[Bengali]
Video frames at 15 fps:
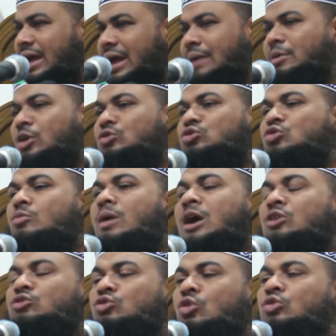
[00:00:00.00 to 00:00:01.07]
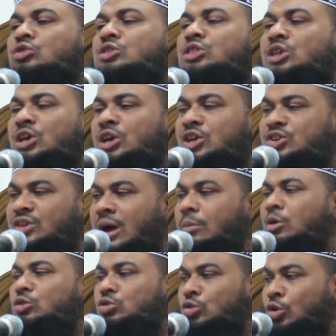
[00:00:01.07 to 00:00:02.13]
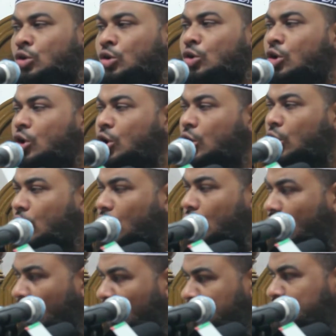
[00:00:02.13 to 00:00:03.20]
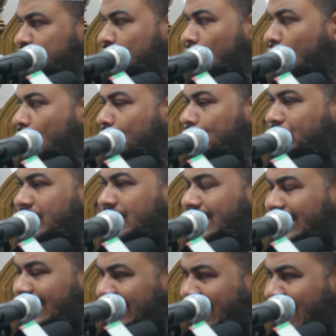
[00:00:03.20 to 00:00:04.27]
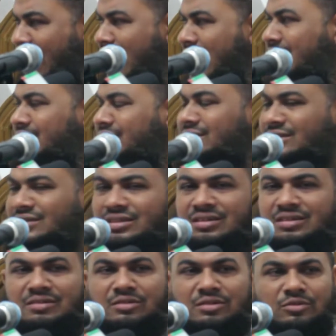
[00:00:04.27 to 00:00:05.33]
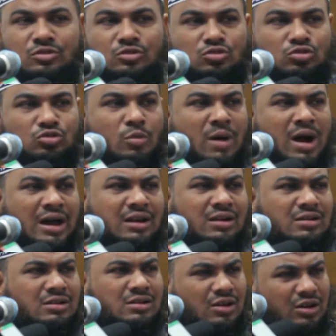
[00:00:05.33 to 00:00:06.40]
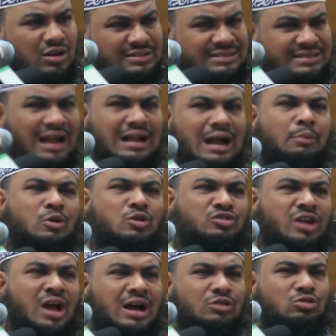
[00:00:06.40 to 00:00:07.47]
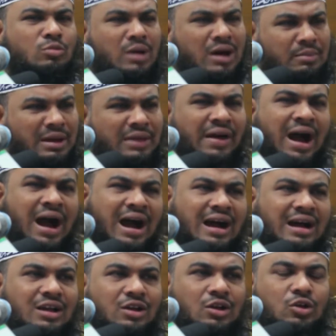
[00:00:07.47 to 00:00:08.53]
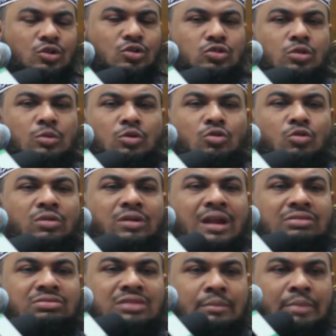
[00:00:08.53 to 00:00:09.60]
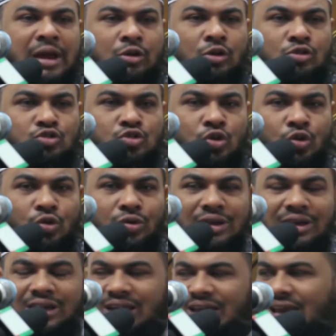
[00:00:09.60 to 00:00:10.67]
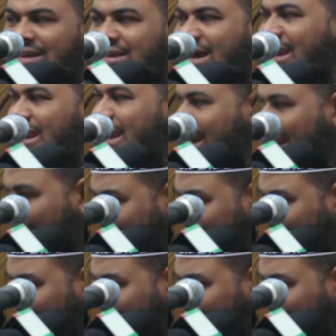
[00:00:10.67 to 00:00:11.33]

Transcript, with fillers: এবং তোমার শক্তি সামর্থ্য অস্ত্র জ্ঞান তোমার টাকা পয়সা তোমার মেধা তুমি কোন রাস্তায় ব্যয় করছো এইটা আল্লাহ না